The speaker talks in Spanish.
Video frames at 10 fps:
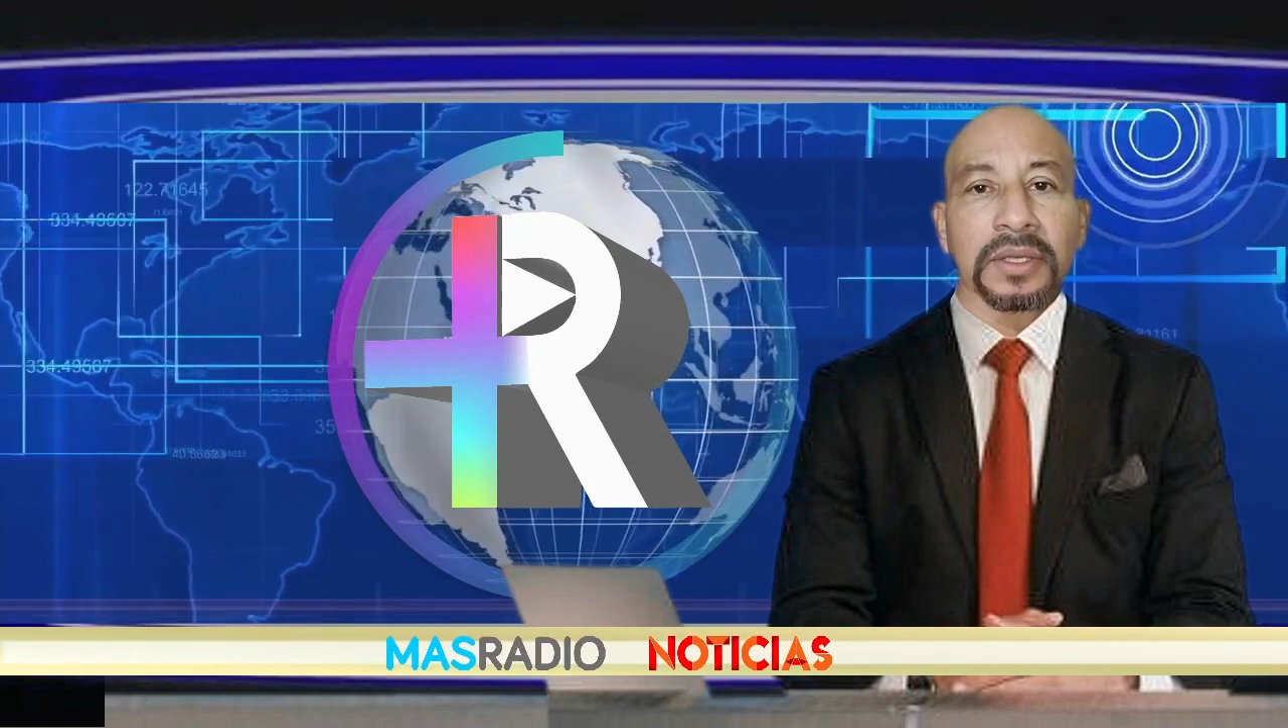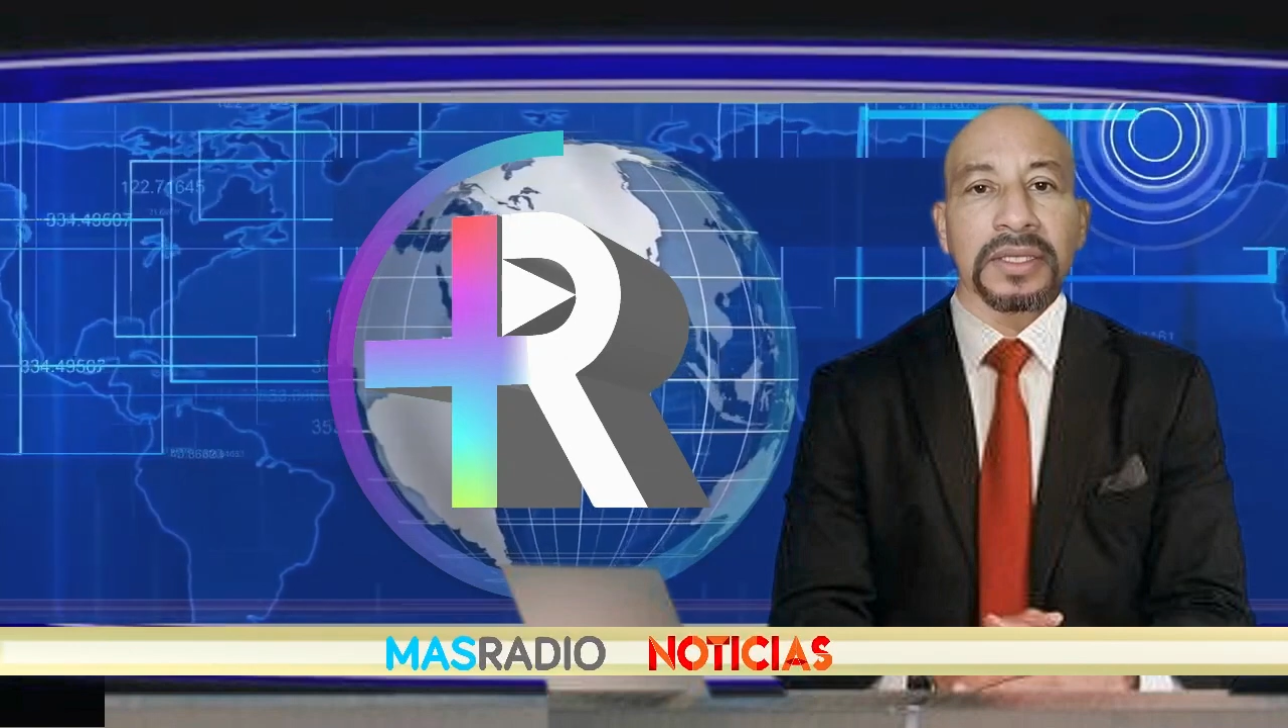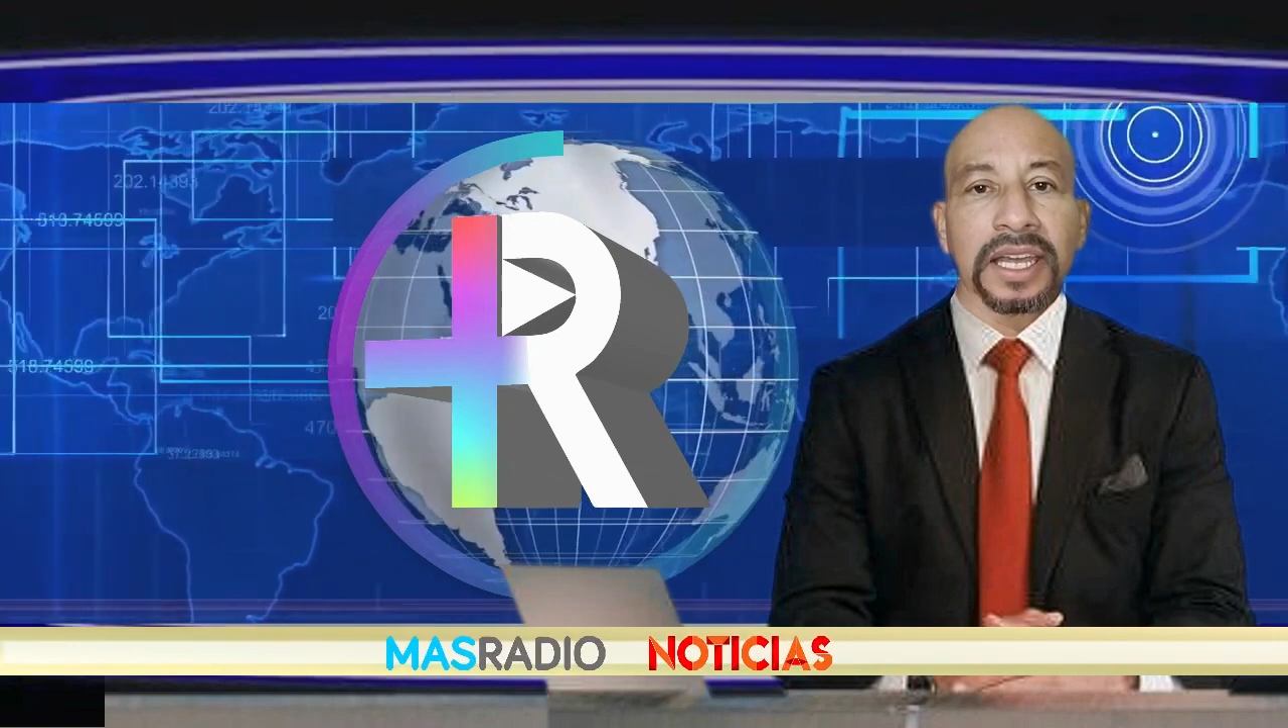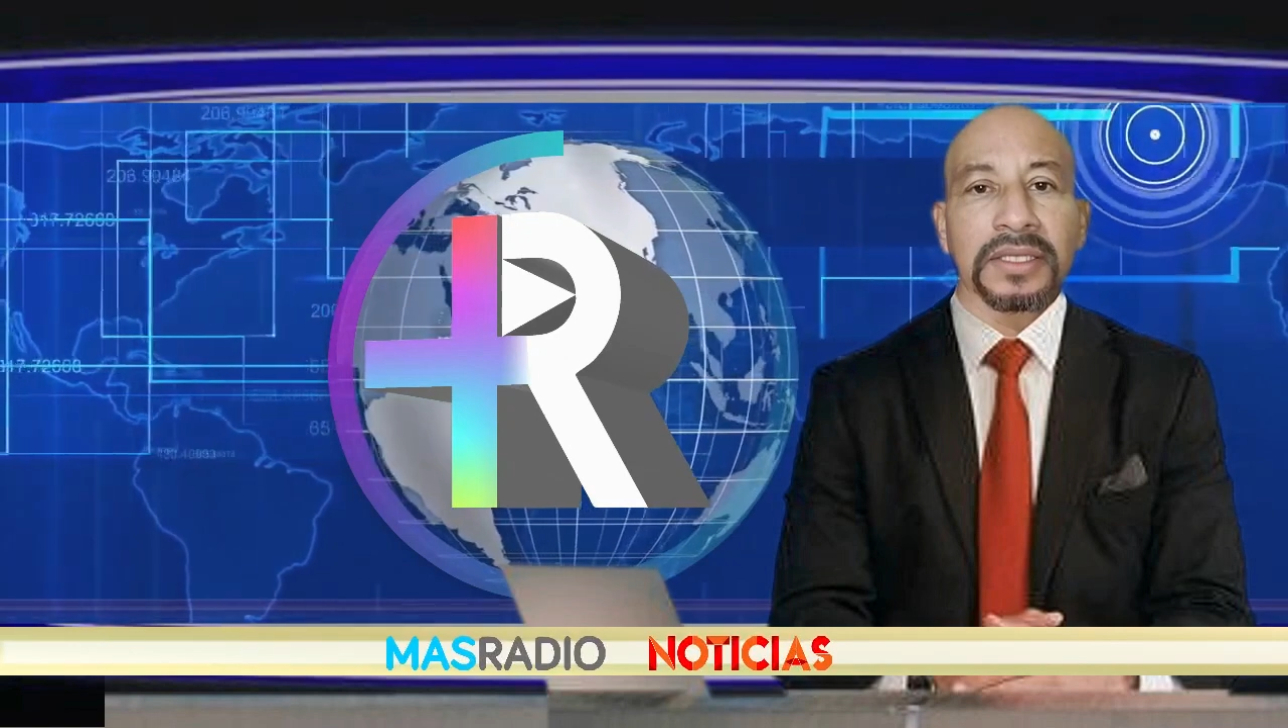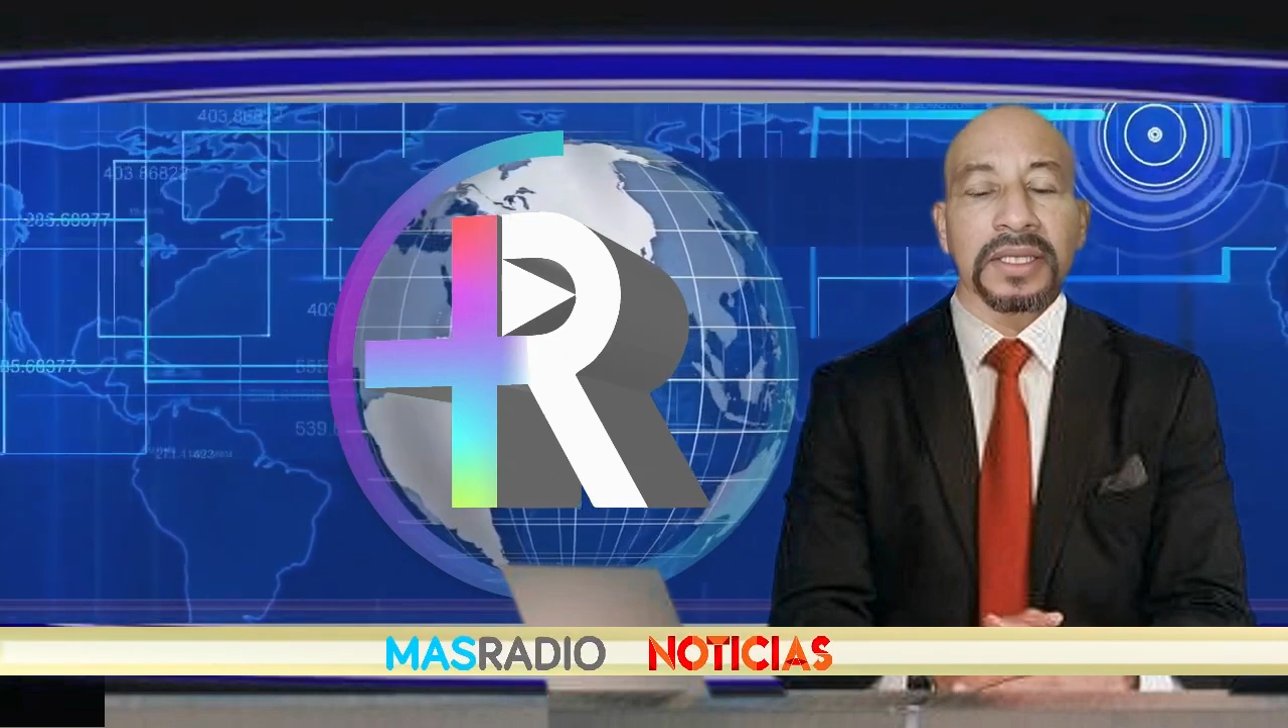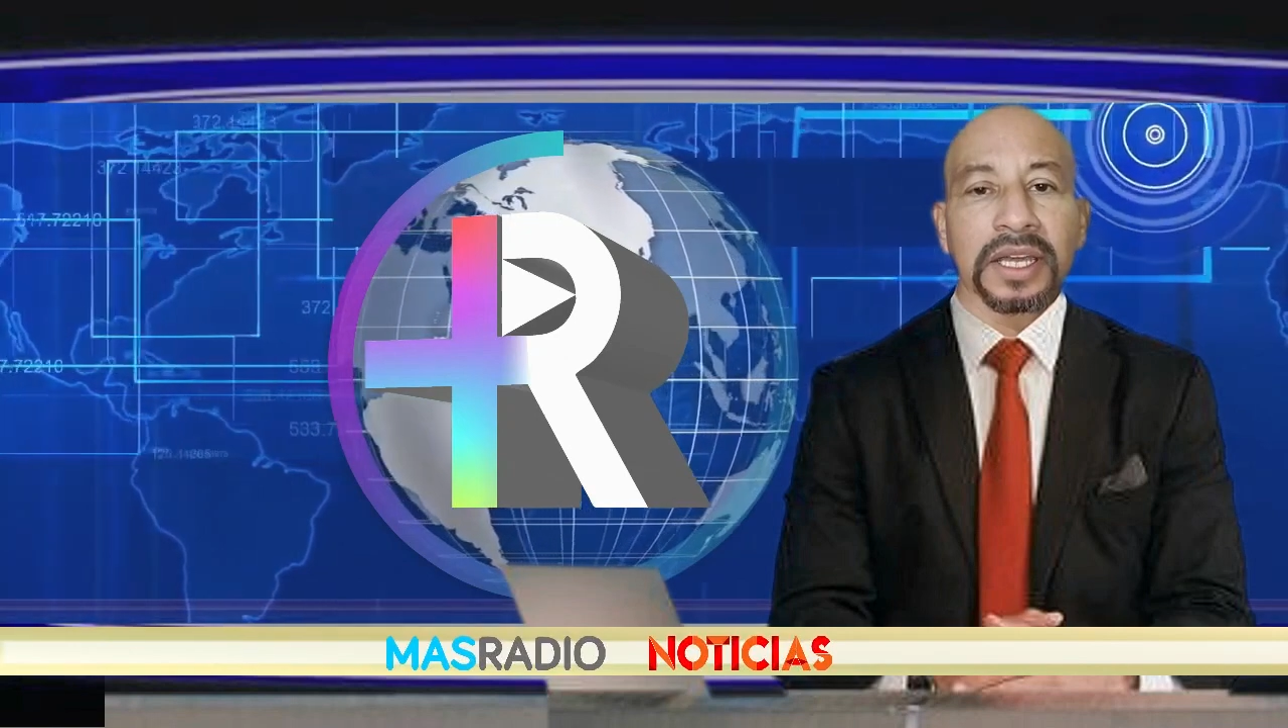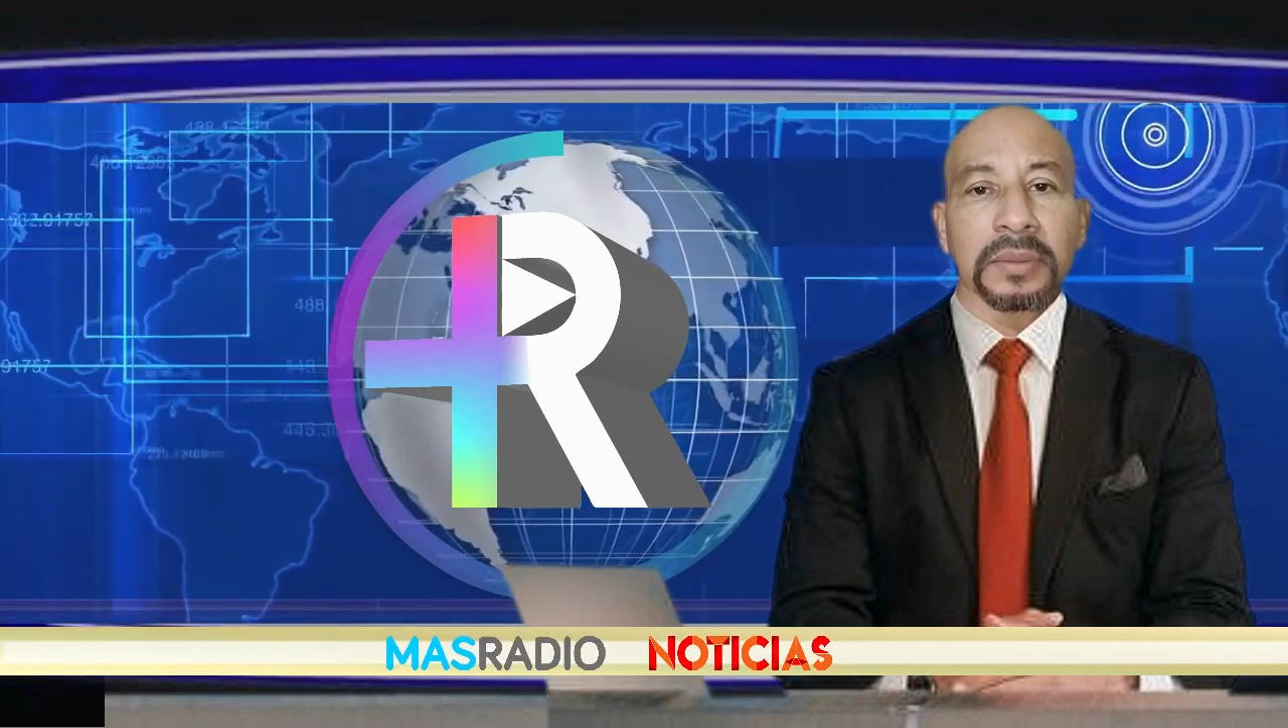no se hace